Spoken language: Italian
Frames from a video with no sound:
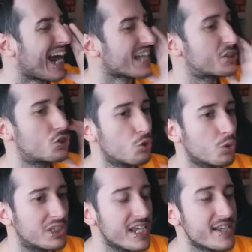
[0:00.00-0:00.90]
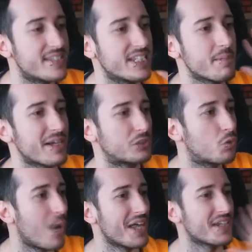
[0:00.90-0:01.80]
Cazzutissima
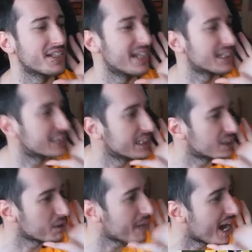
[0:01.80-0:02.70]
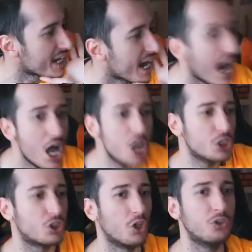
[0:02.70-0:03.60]
squadra della settimana.
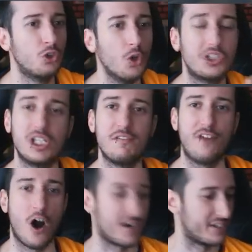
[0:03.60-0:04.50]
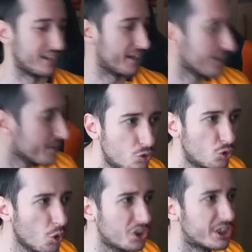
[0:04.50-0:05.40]
Sono tutti forti.
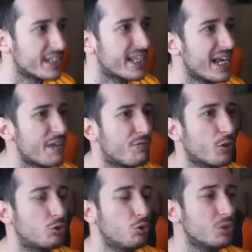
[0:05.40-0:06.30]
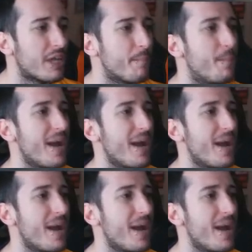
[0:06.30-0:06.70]
Tutti delle fottute